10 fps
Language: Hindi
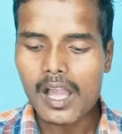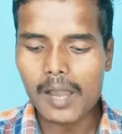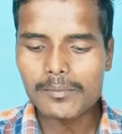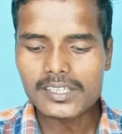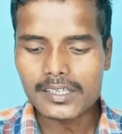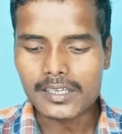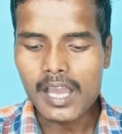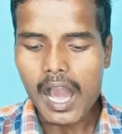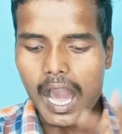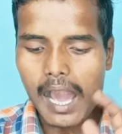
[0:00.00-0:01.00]
अब देखिए
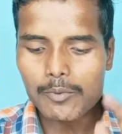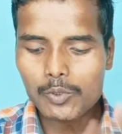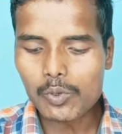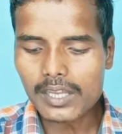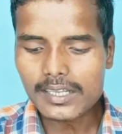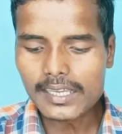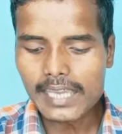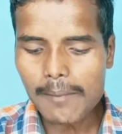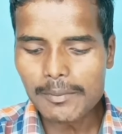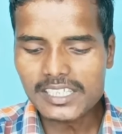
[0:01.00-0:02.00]
आप लोग को करना
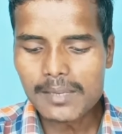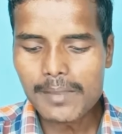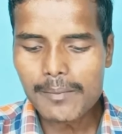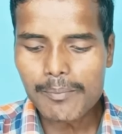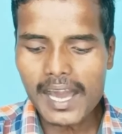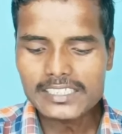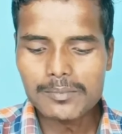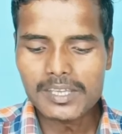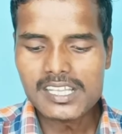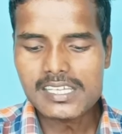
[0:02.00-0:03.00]
क्या यहाँ पे देखिए मैं पाँच
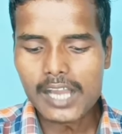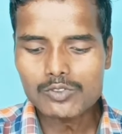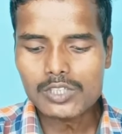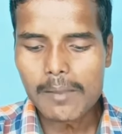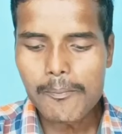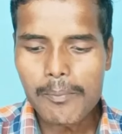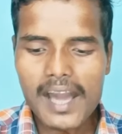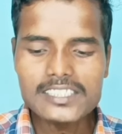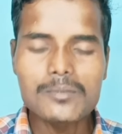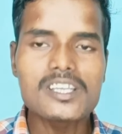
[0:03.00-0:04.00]
इमेज लिखा हूँ तो यहाँ पे
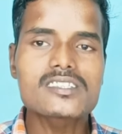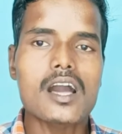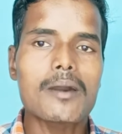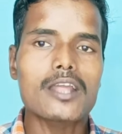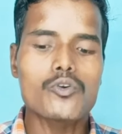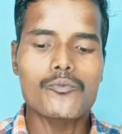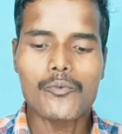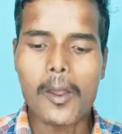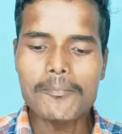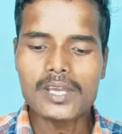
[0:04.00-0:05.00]
पाँच इमेज का हमारा जो
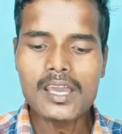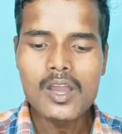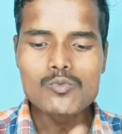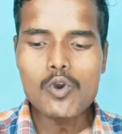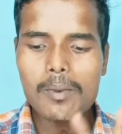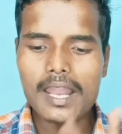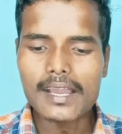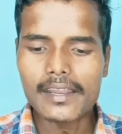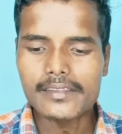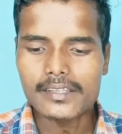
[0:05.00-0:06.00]
प्रॉम्प्ट है वो
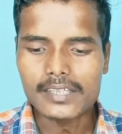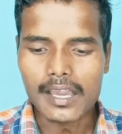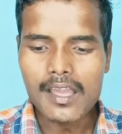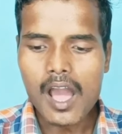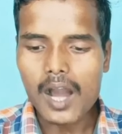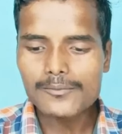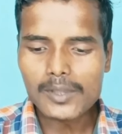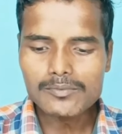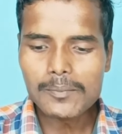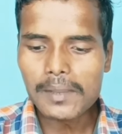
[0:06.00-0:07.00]
बनाकर दे दिया है अब
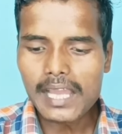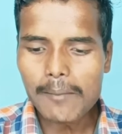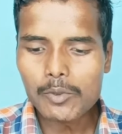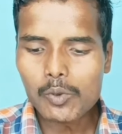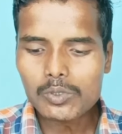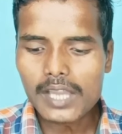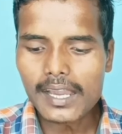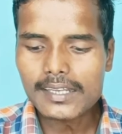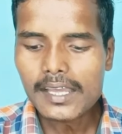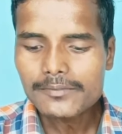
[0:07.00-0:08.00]
सबसे पहले आप लोगों को क्या
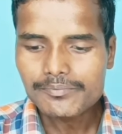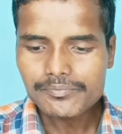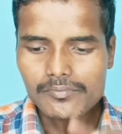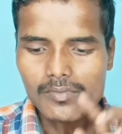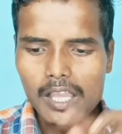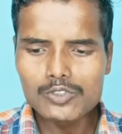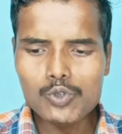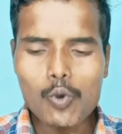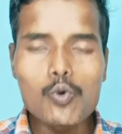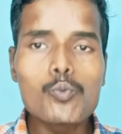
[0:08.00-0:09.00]
करना है
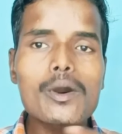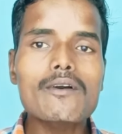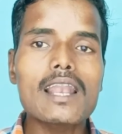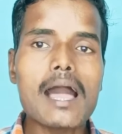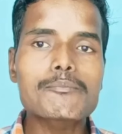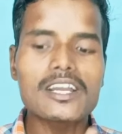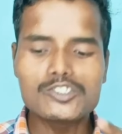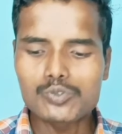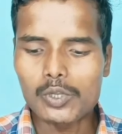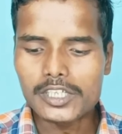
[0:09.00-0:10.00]
जो ऊपर वाला आपका
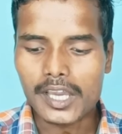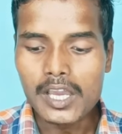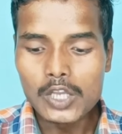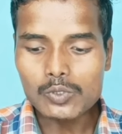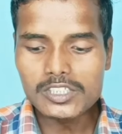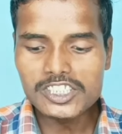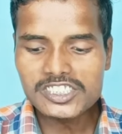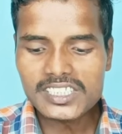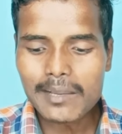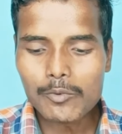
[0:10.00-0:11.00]
स्टोरी है तो
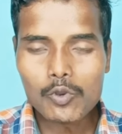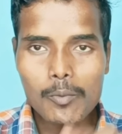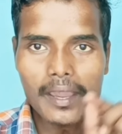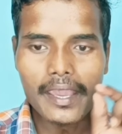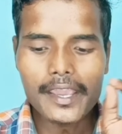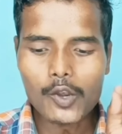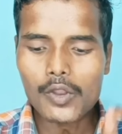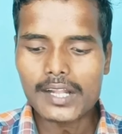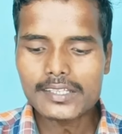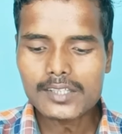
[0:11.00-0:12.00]
नीचे आप लोग को मैं एरो
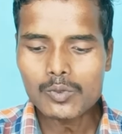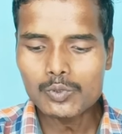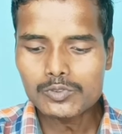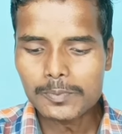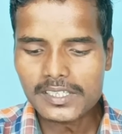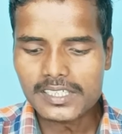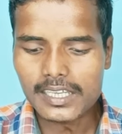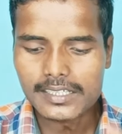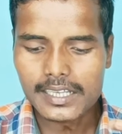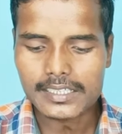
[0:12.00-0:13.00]
डाल देता हूं उस पर
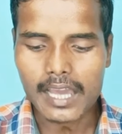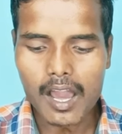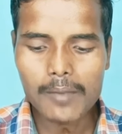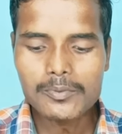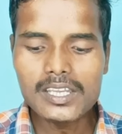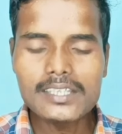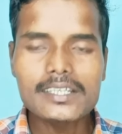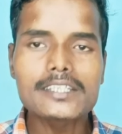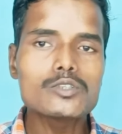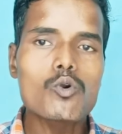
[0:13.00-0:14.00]
क्लिक कर देना अब क्लिक
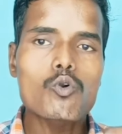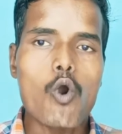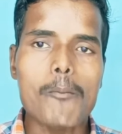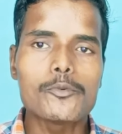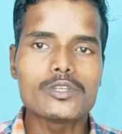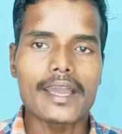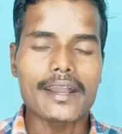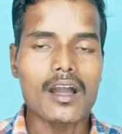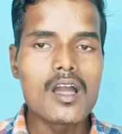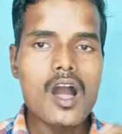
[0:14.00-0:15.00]
करते वो कॉपी हो
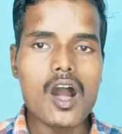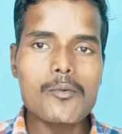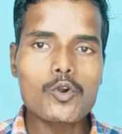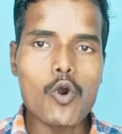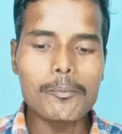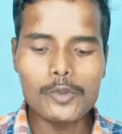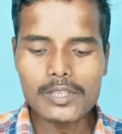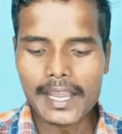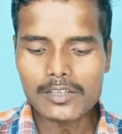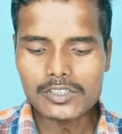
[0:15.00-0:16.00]
जाएगा अब कॉपी हो
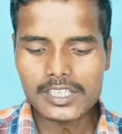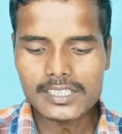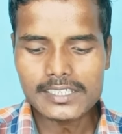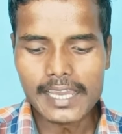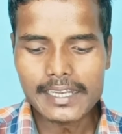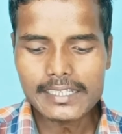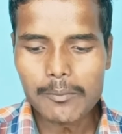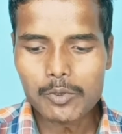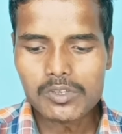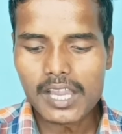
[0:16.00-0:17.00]
जाएगा तो देखिए डायरेक्ट
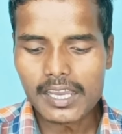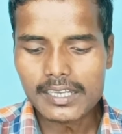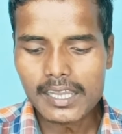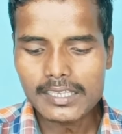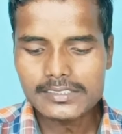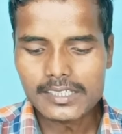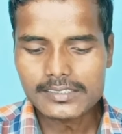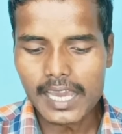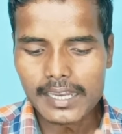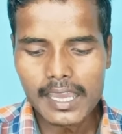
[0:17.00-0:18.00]
आप लोग को क्या करना है इस तरह
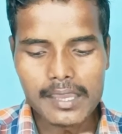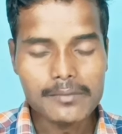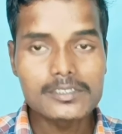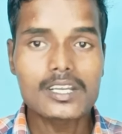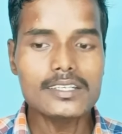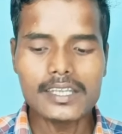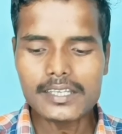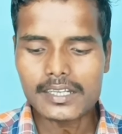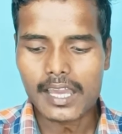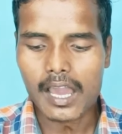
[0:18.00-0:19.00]
से आना है कट नहीं
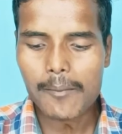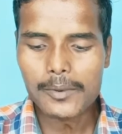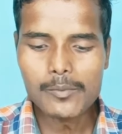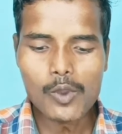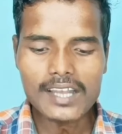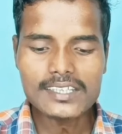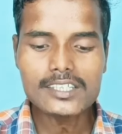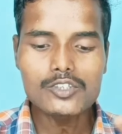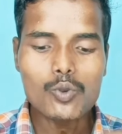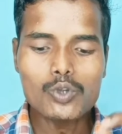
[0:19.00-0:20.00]
करना है अपने मोबाइल के
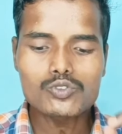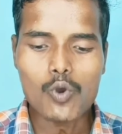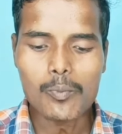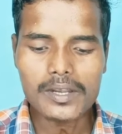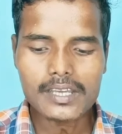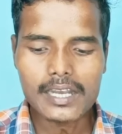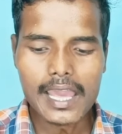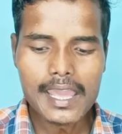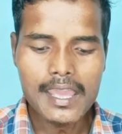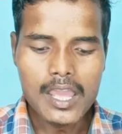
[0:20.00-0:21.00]
अंदर नोट्स को ओपन करना है